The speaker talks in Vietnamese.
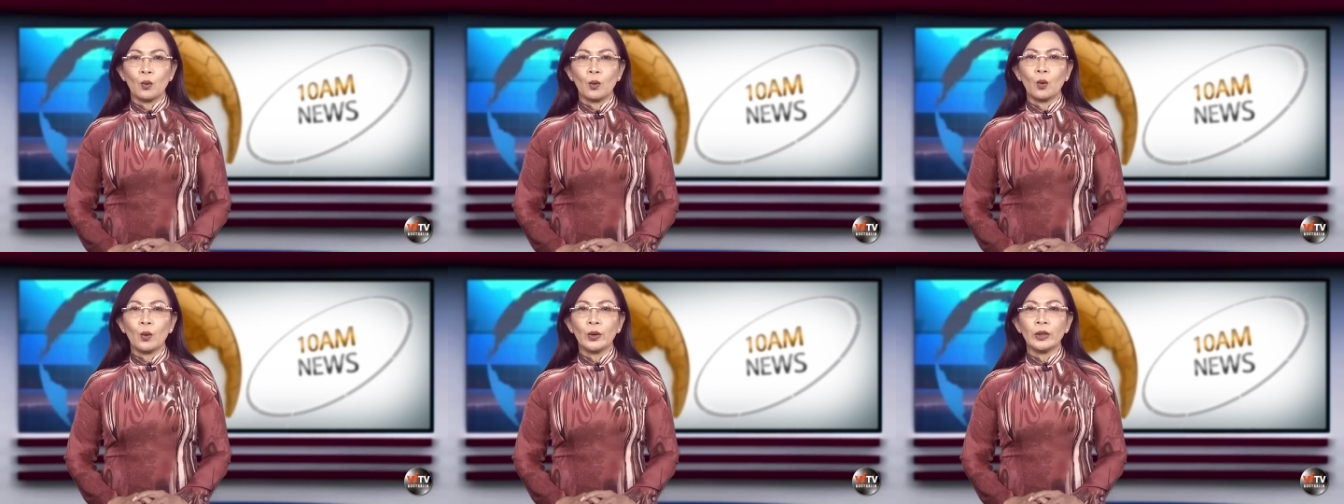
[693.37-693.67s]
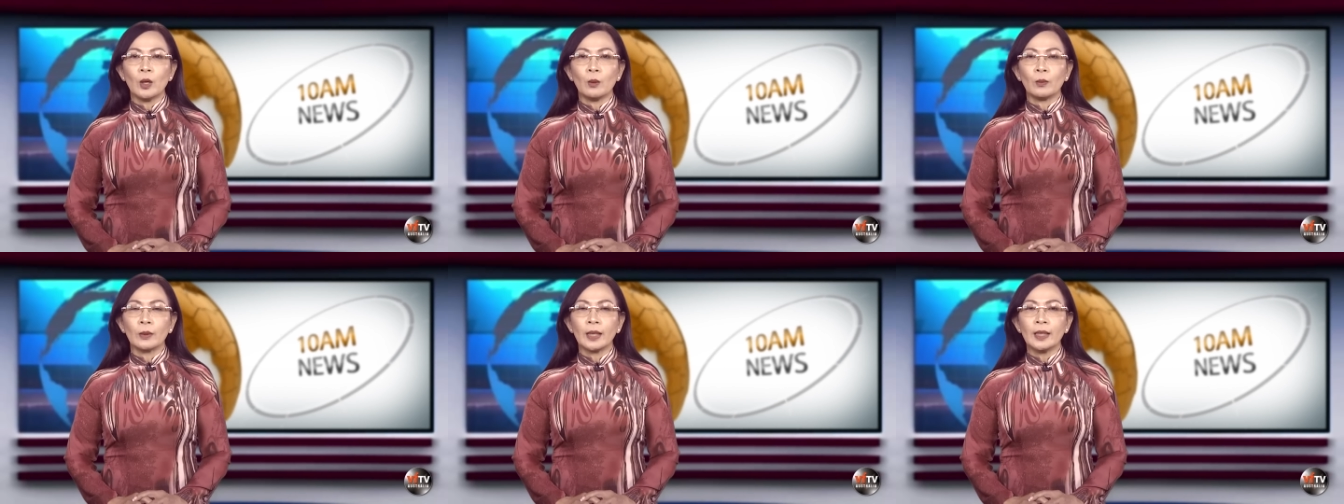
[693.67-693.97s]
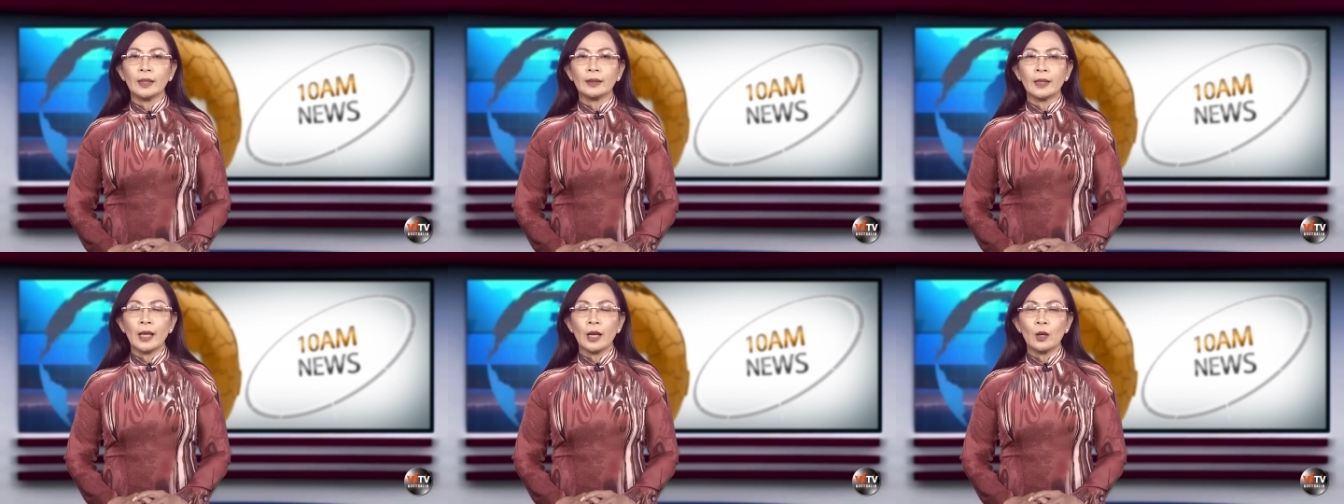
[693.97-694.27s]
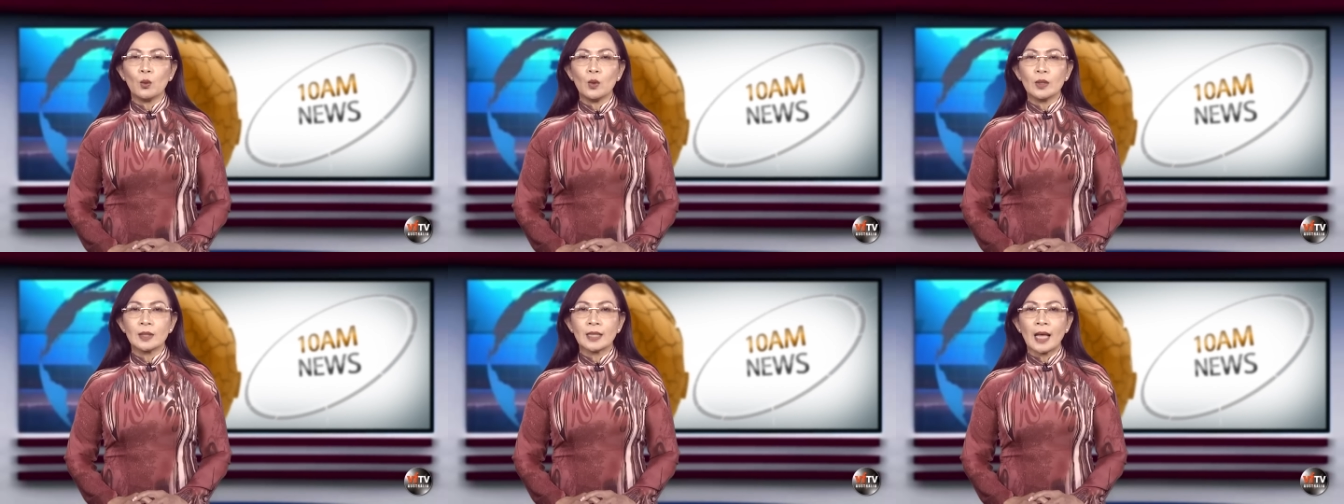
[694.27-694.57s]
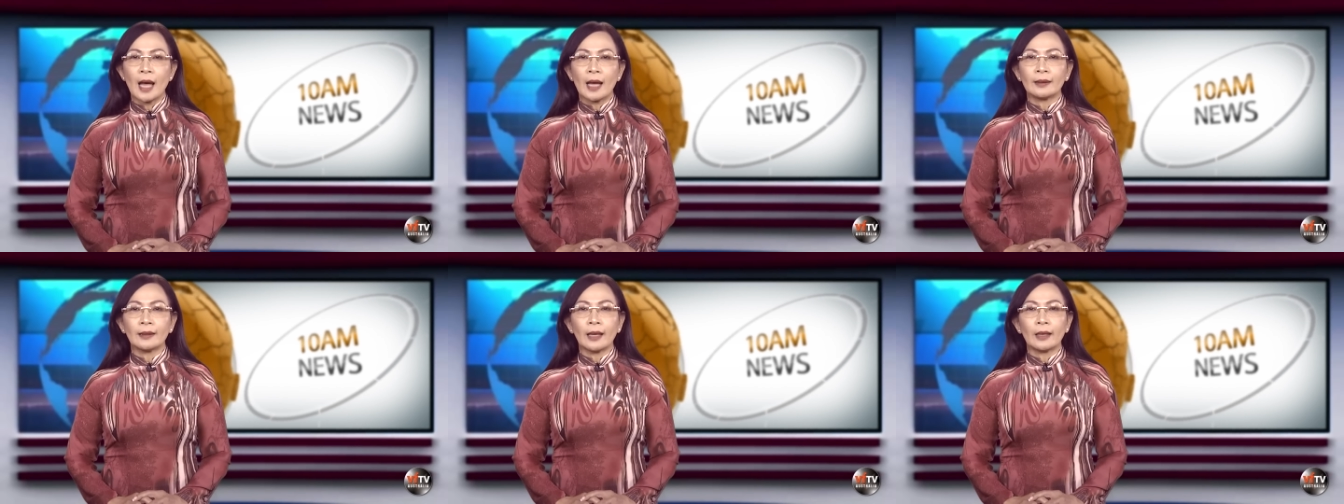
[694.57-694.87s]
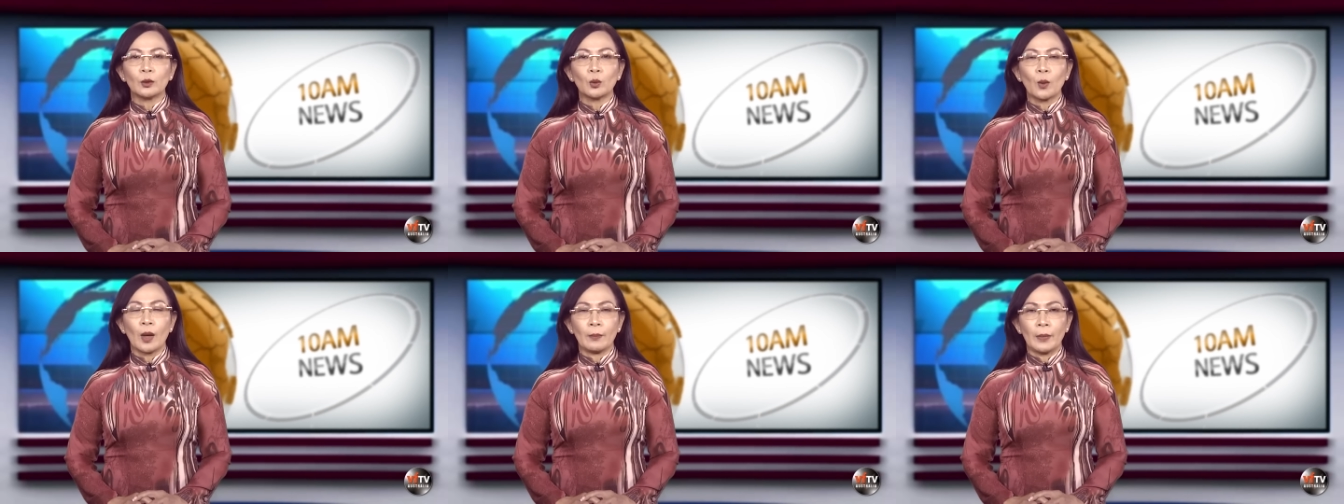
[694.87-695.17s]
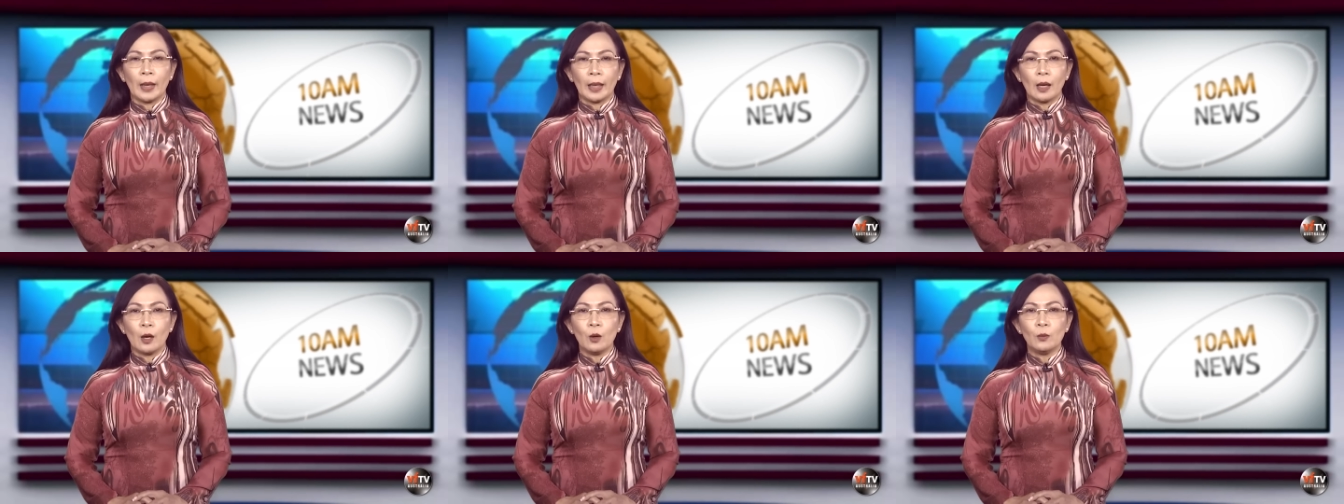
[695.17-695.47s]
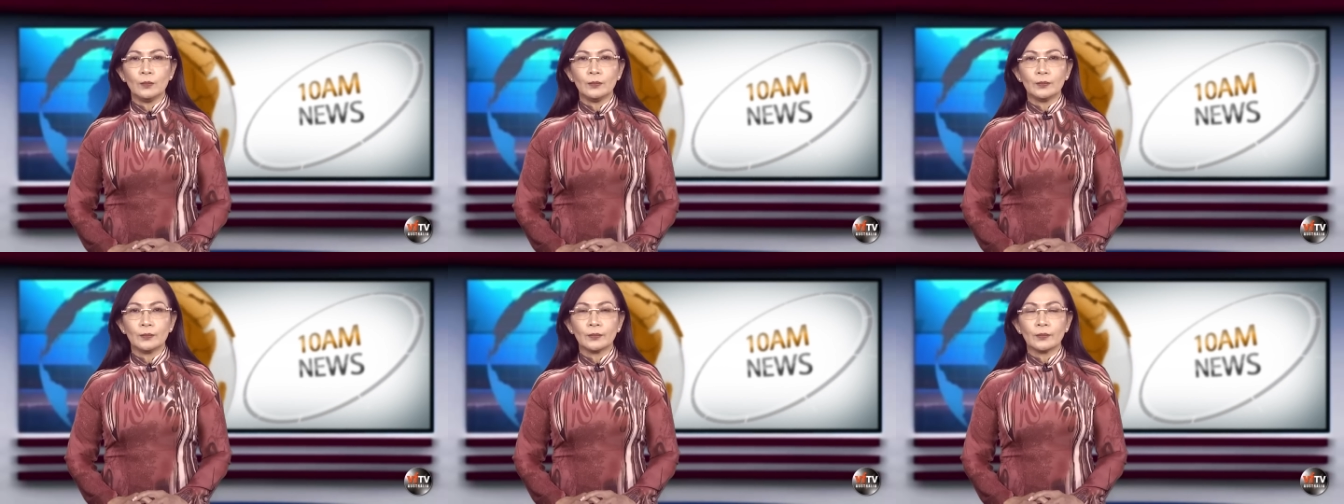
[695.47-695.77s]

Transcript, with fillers: của Hội đồng Kinh tế Quốc gia tại Tòa Bạch Ốc.